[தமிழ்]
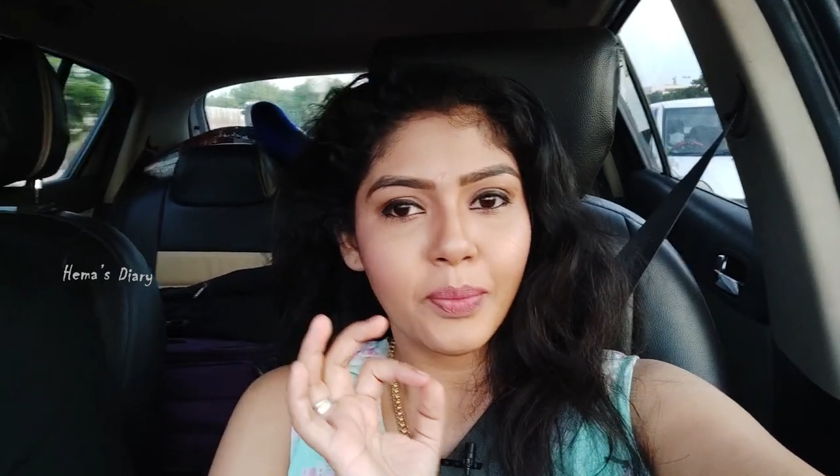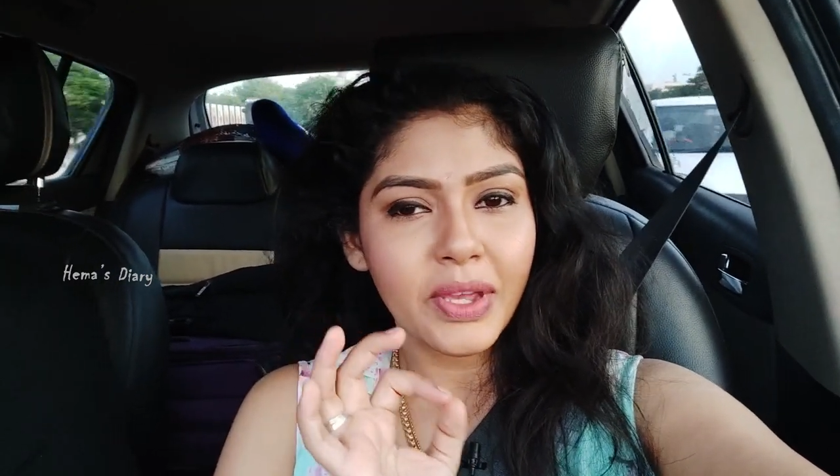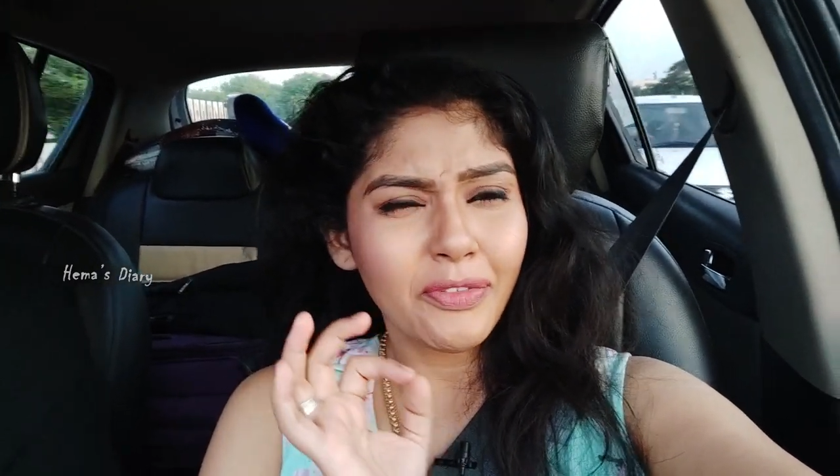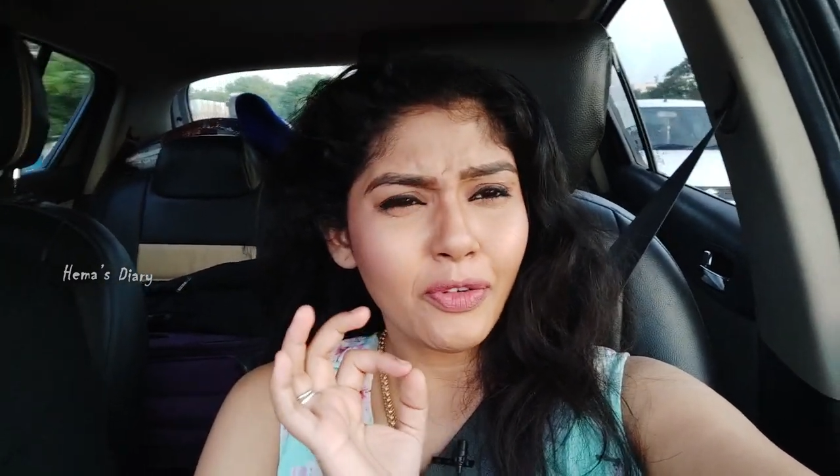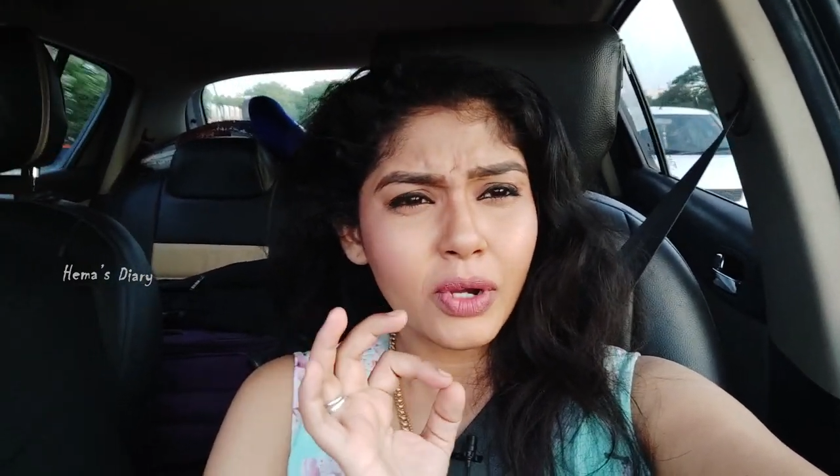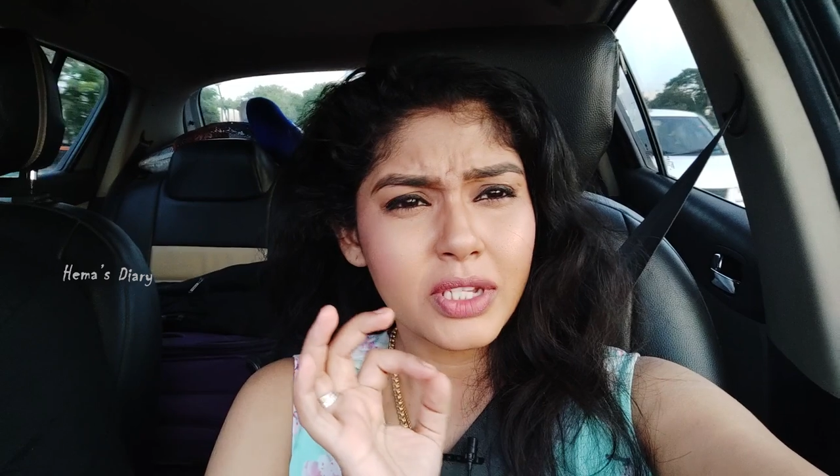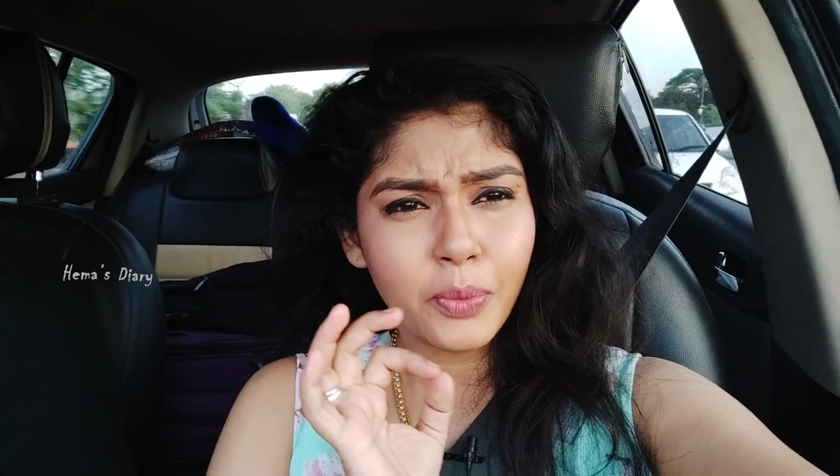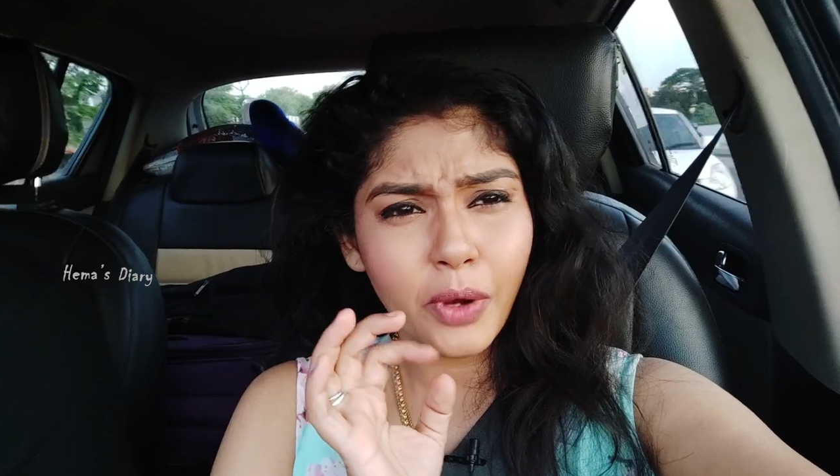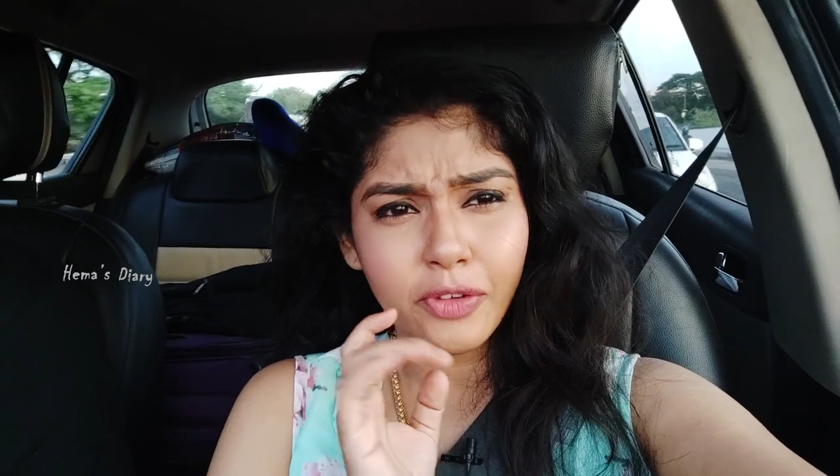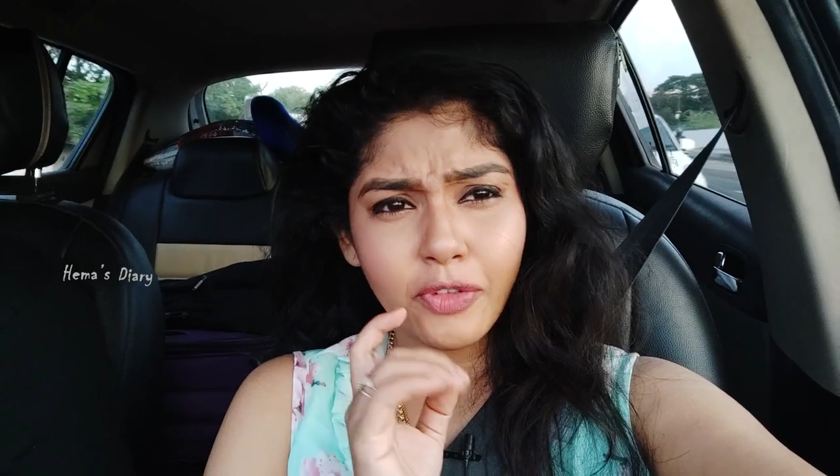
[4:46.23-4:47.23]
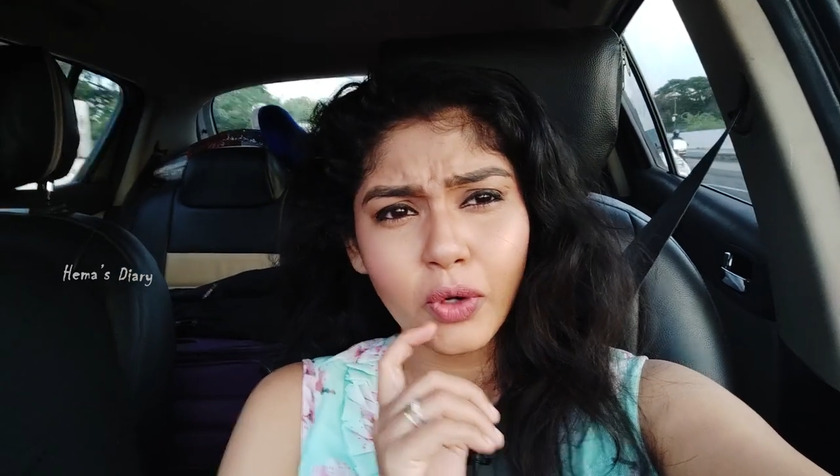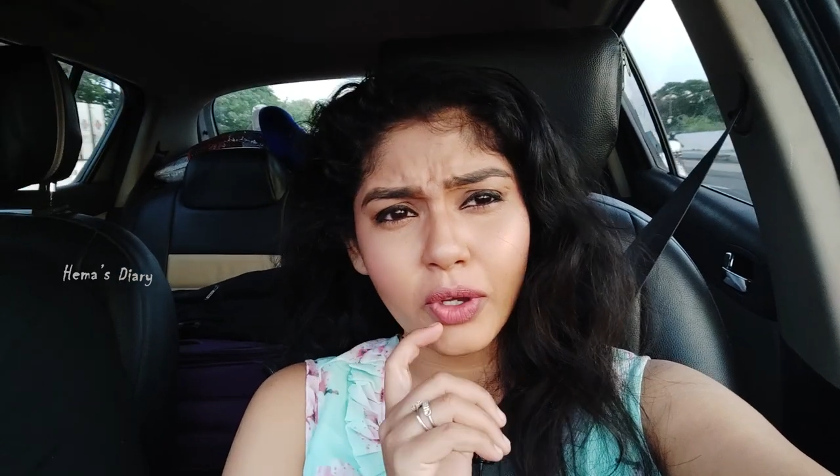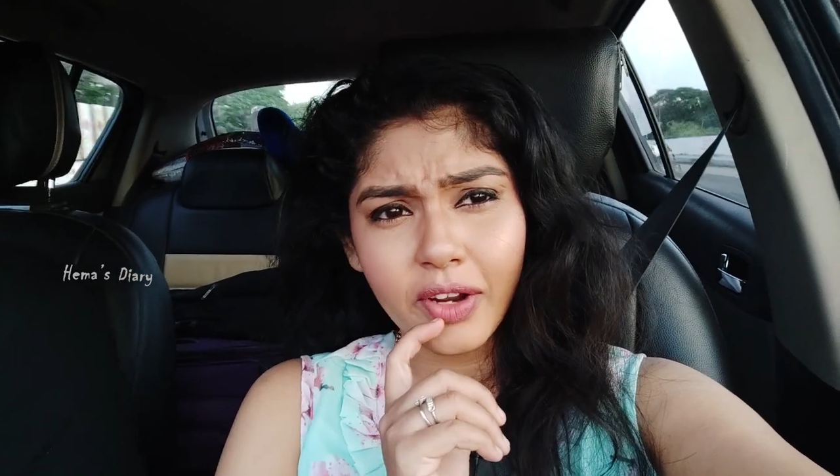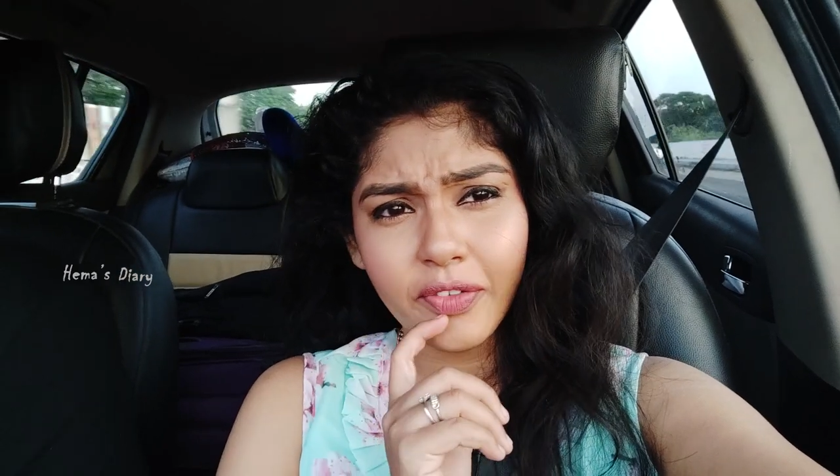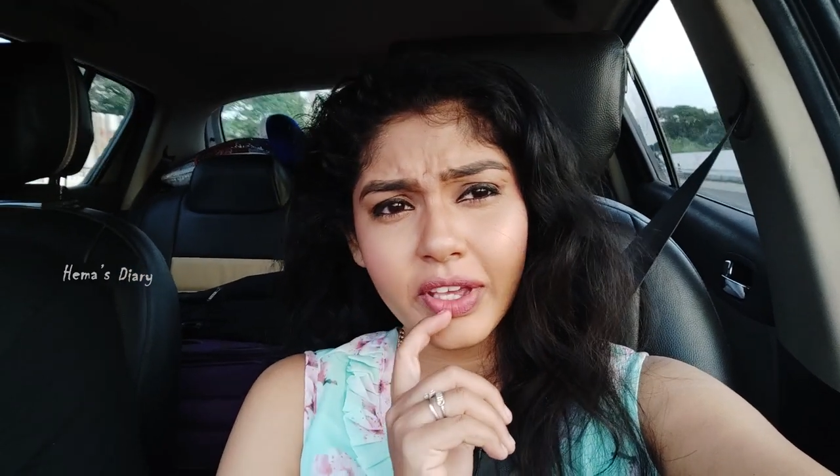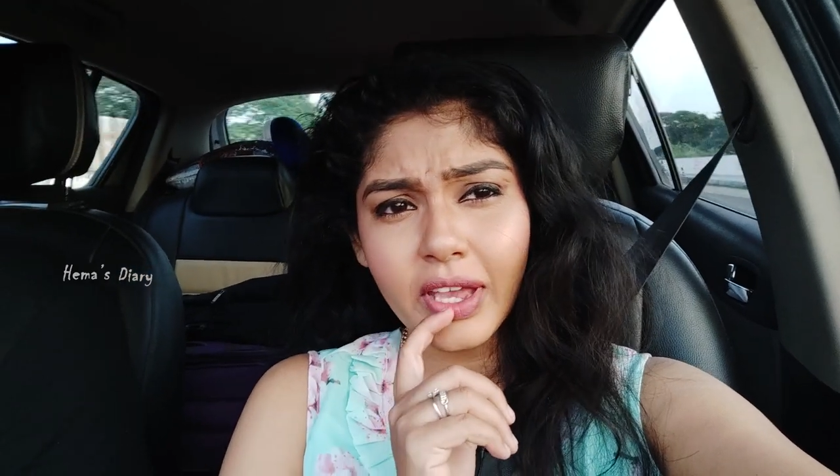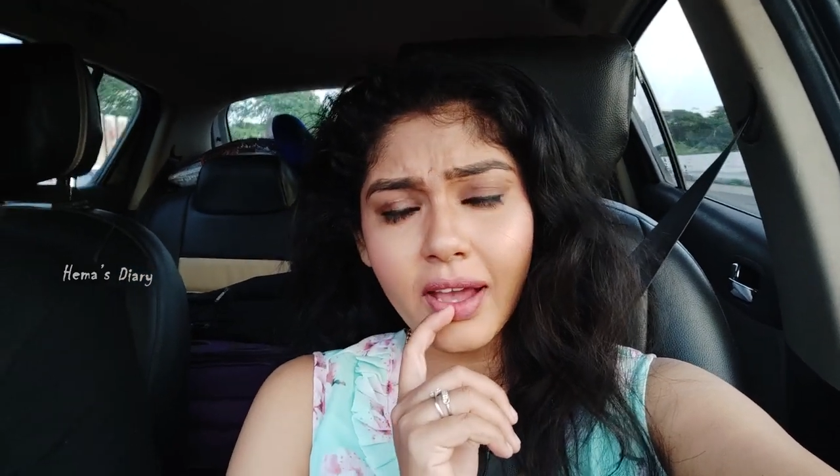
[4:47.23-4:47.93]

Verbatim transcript: பி ஃபோக்கஸ் பாயிண்ட் ஃபோட்டோகிராஃபி